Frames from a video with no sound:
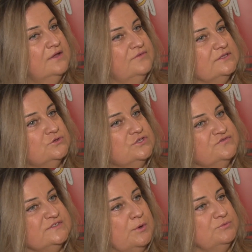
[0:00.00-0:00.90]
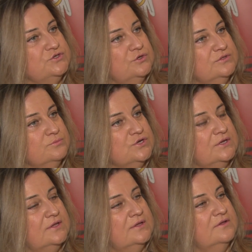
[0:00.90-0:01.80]
Warto też wspomnieć o tym,
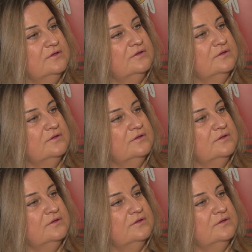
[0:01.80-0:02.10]
że